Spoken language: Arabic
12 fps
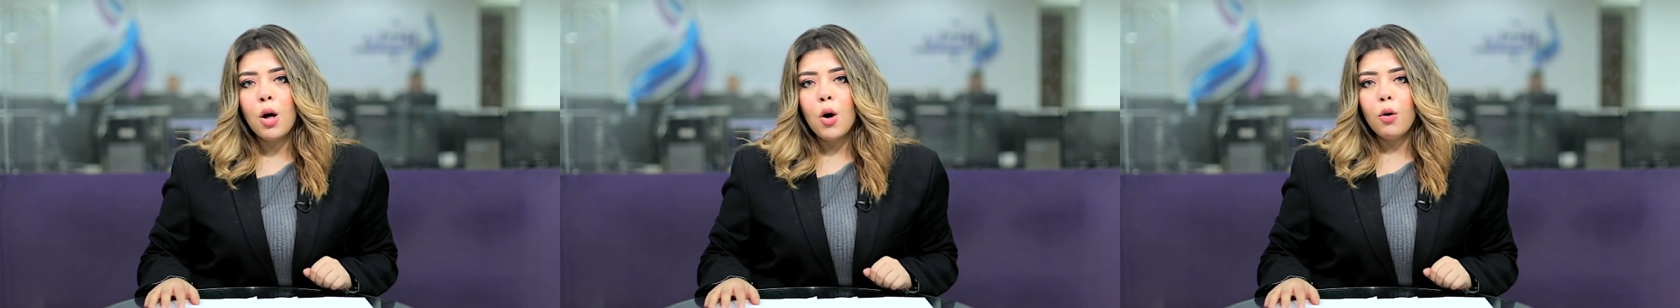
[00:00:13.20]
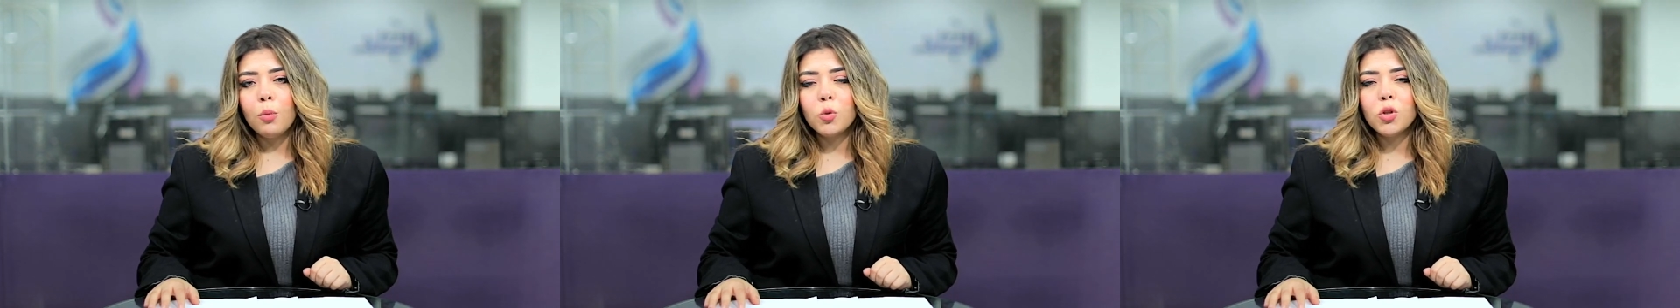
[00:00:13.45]

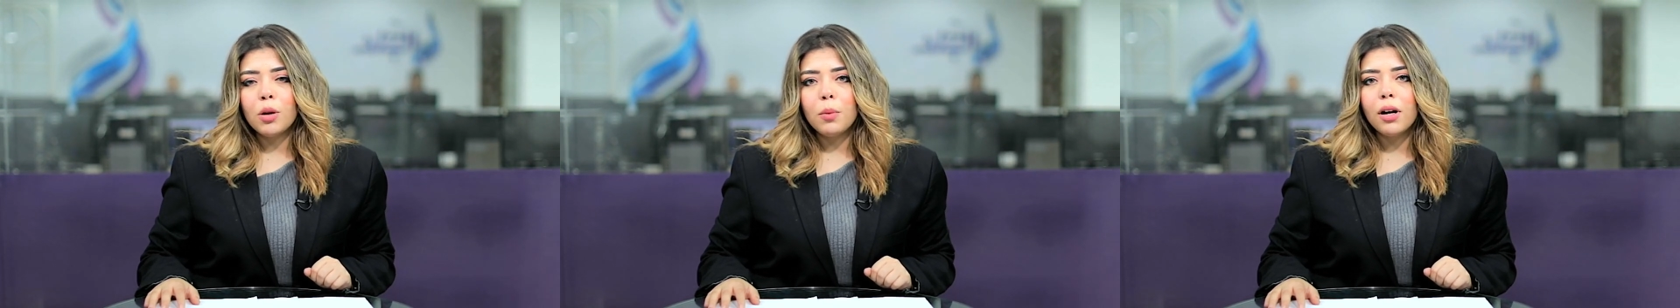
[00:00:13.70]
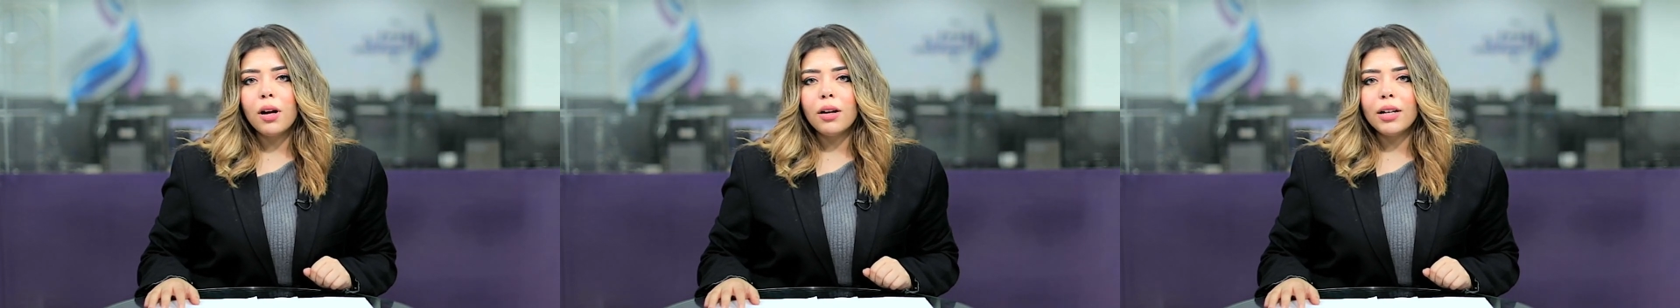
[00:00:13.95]

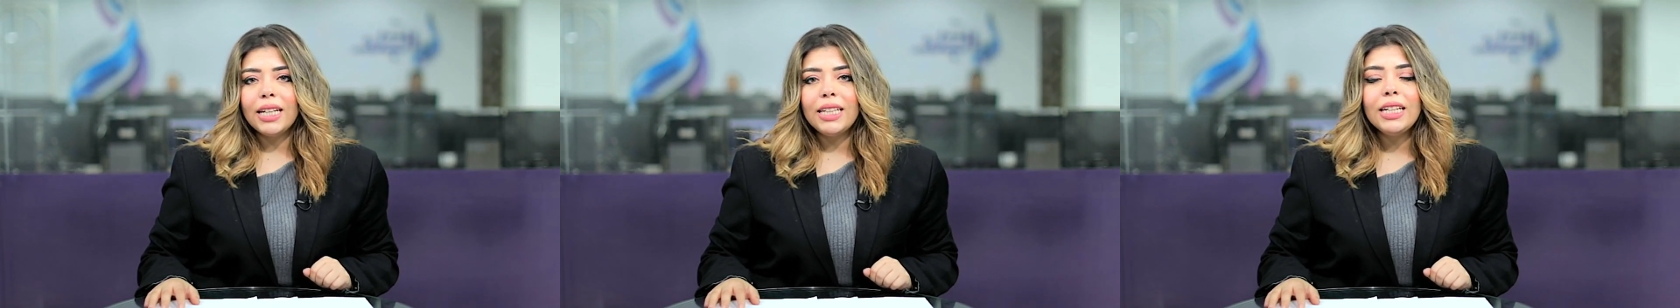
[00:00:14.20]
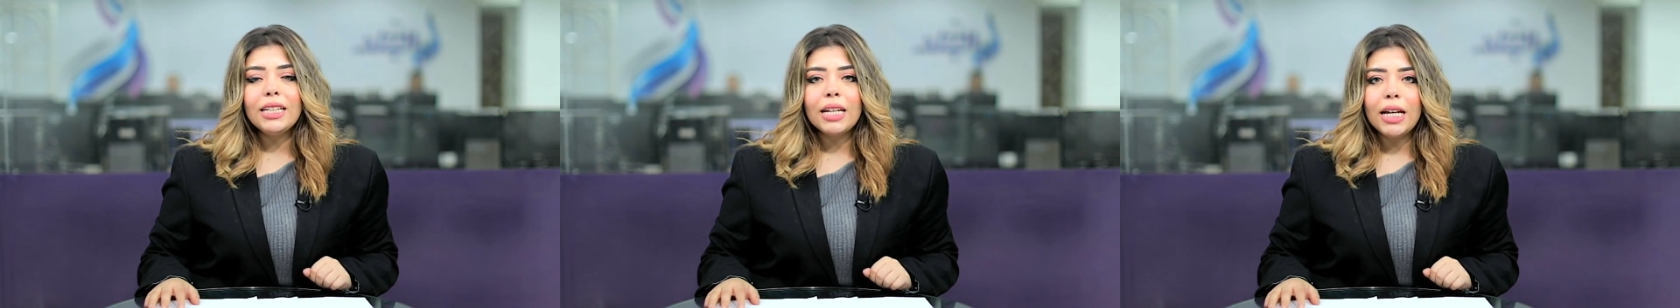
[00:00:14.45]
ومسابقة
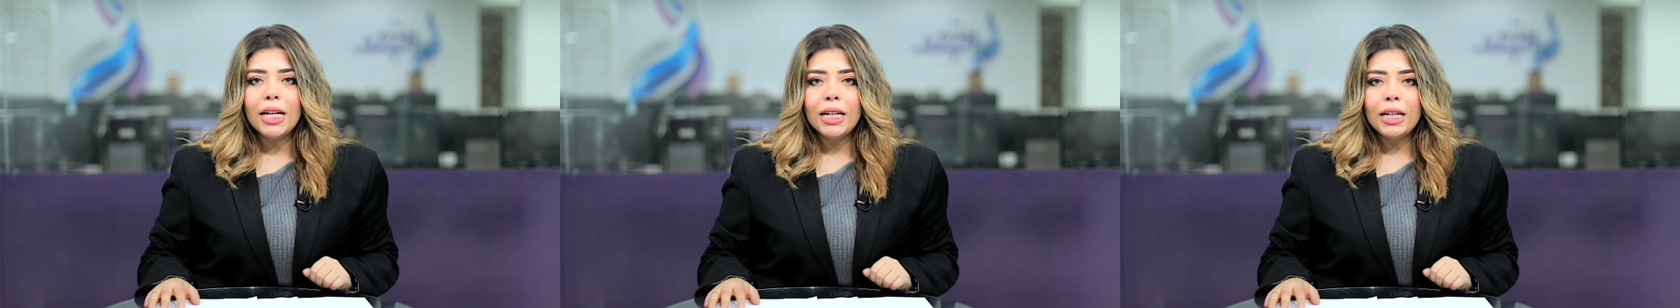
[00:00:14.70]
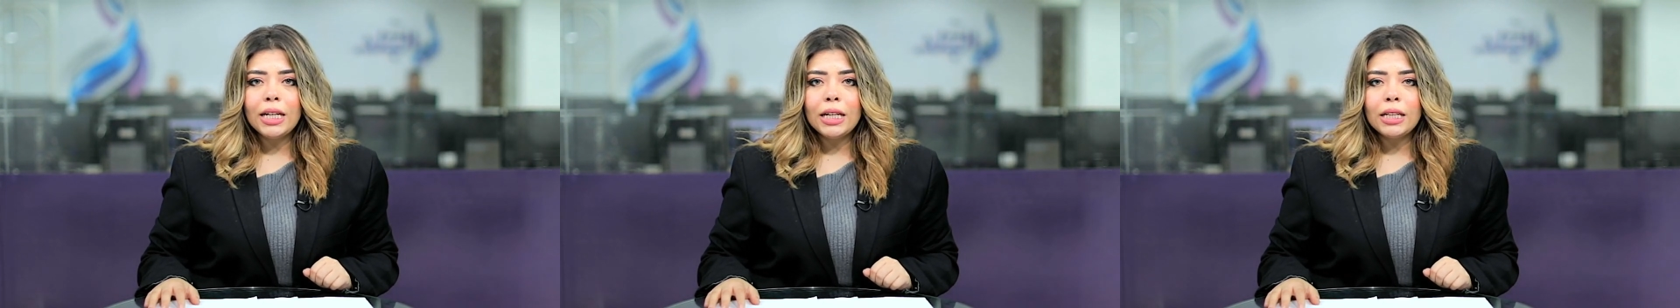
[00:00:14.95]
جديدة
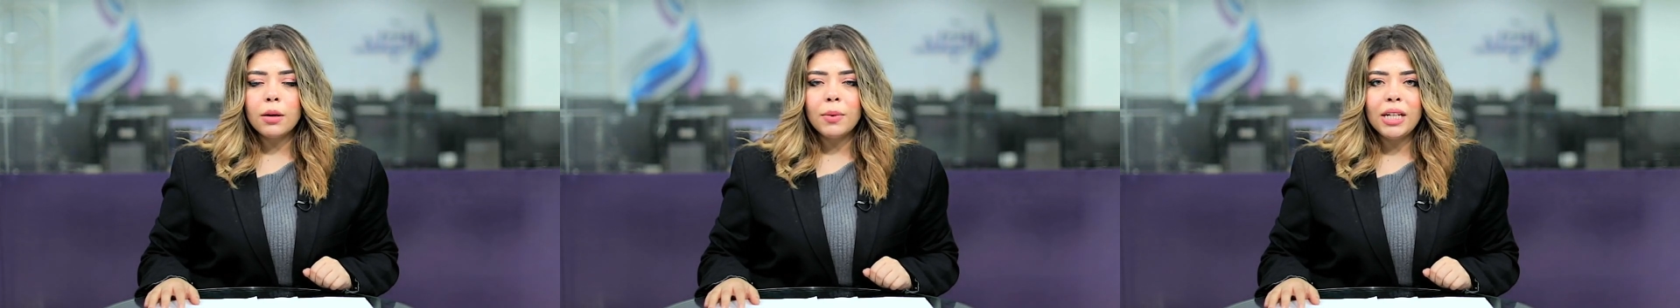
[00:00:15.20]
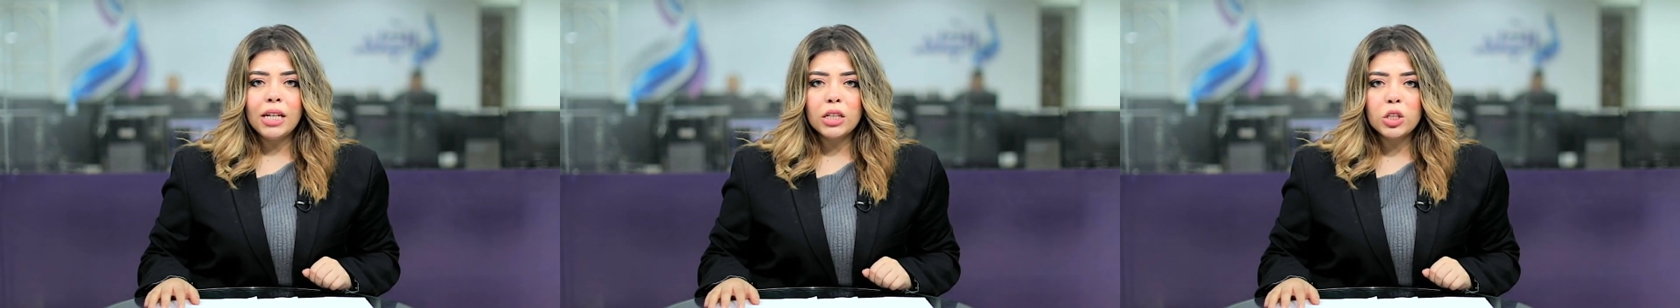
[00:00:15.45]
ل
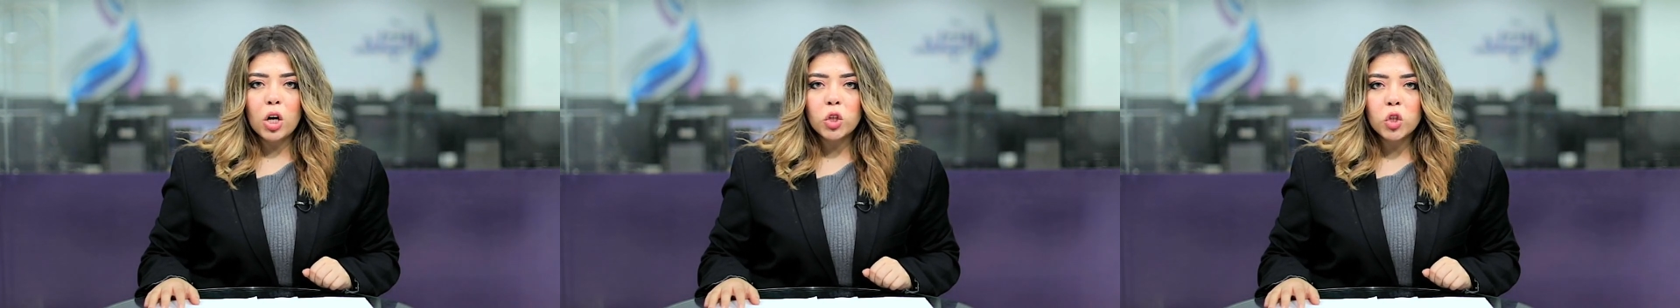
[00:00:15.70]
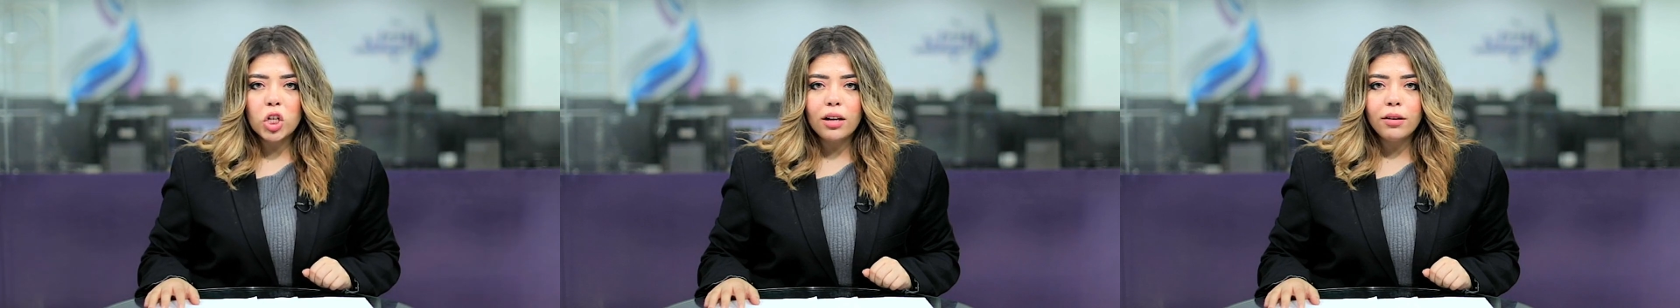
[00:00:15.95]

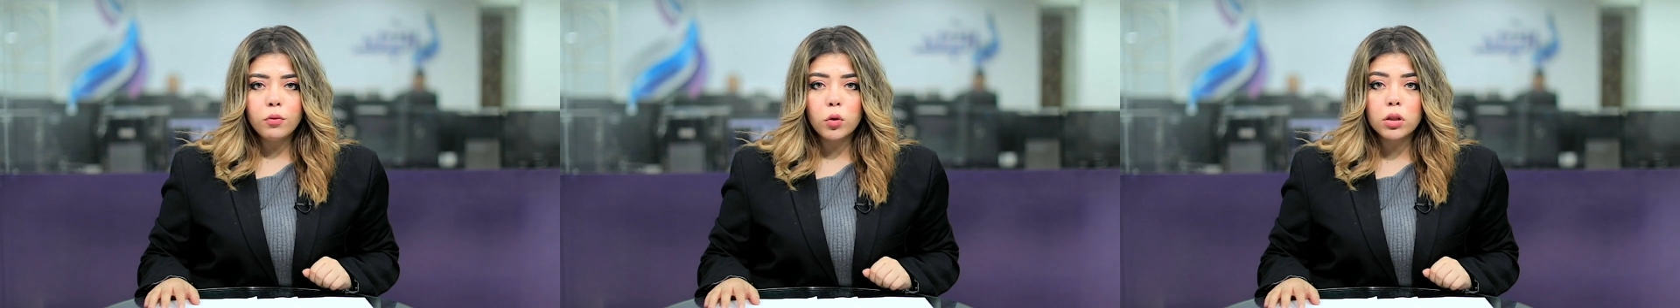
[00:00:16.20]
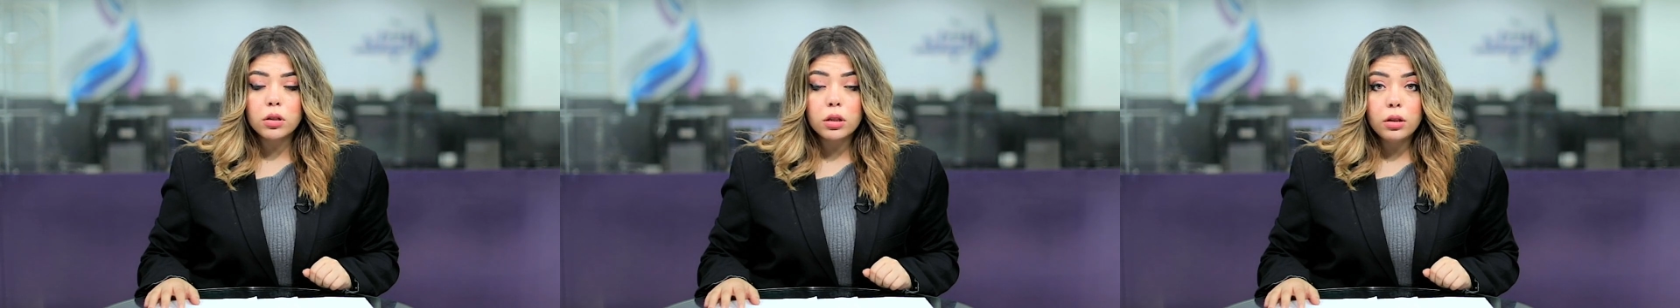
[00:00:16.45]
18 ألف
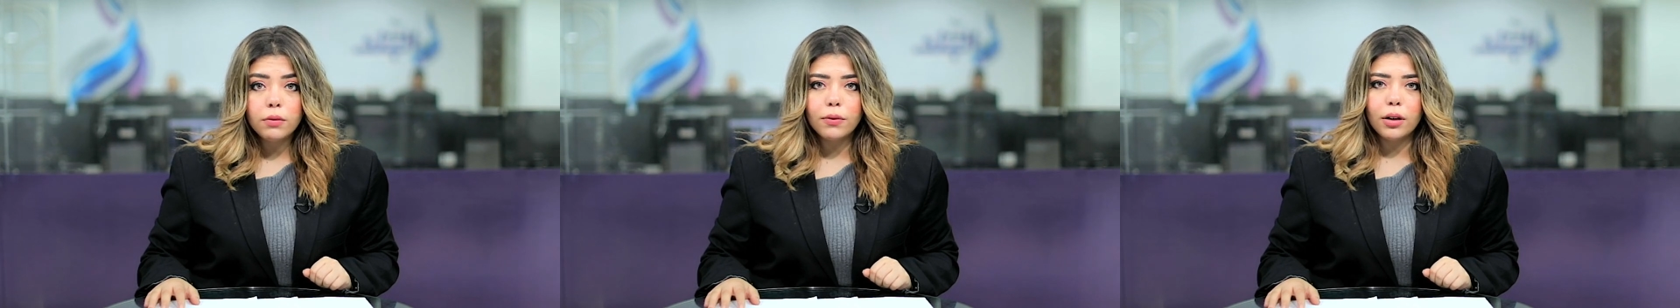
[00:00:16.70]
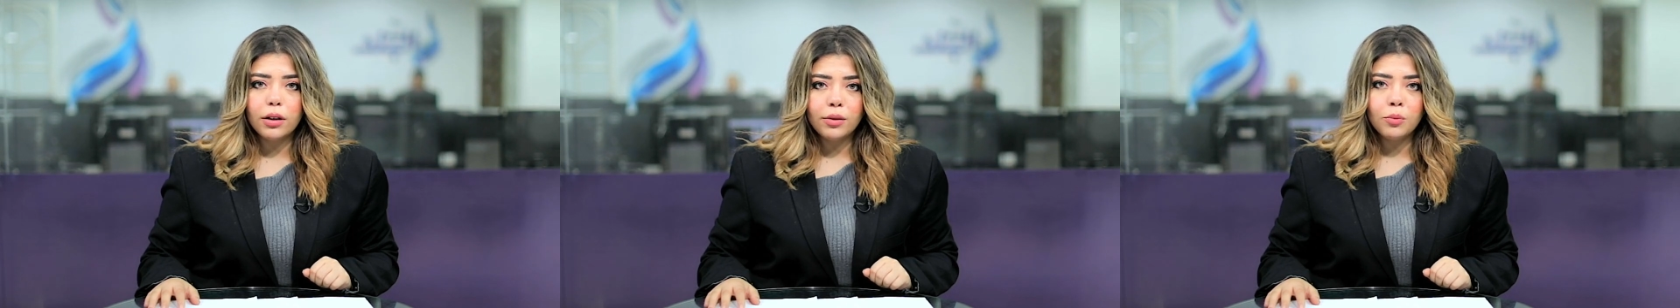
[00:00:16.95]

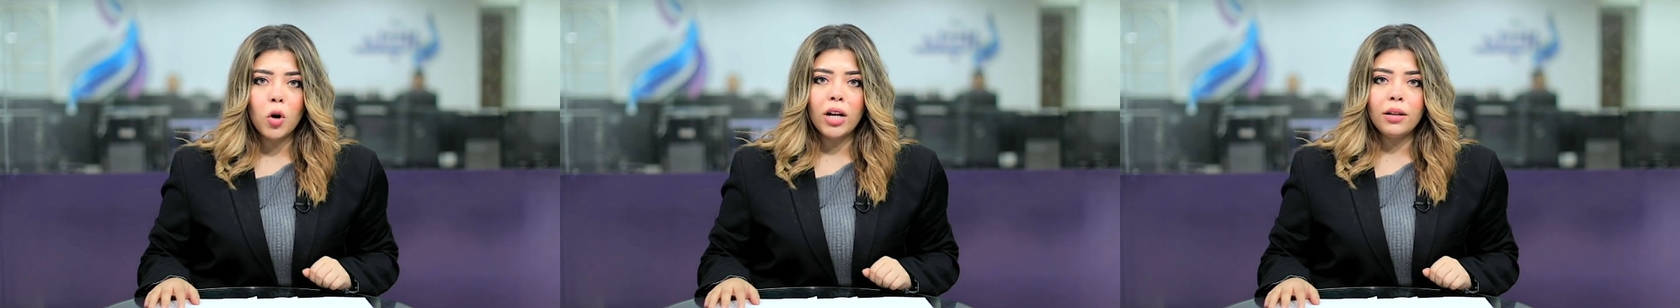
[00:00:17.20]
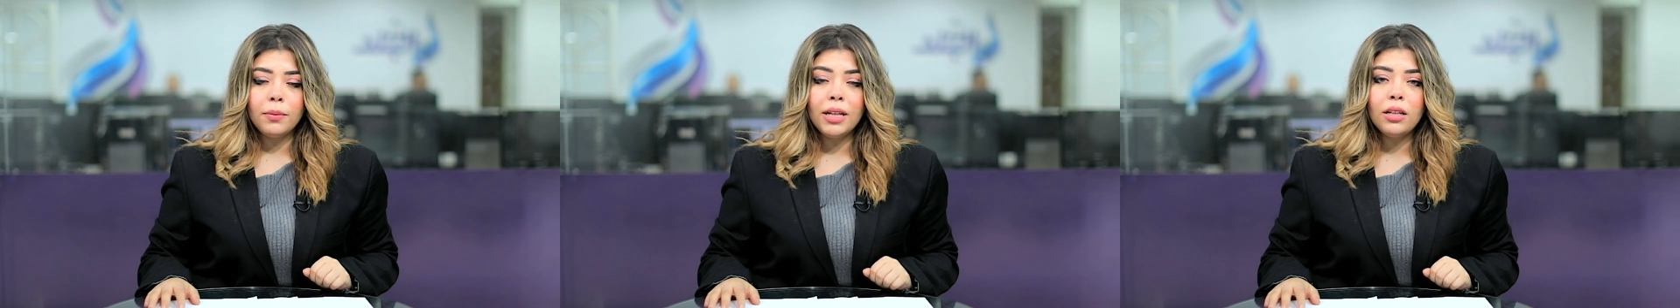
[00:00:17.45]
وظيفة
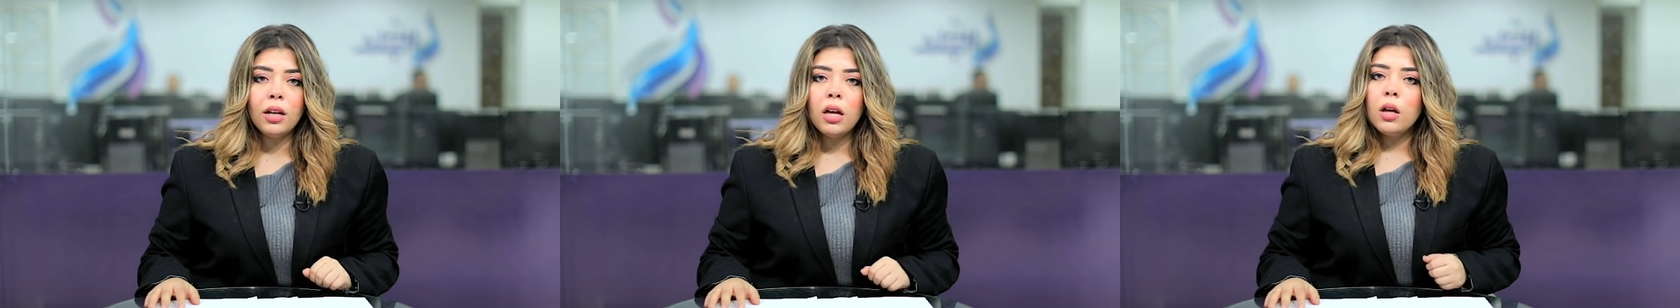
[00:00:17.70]
للمعلمين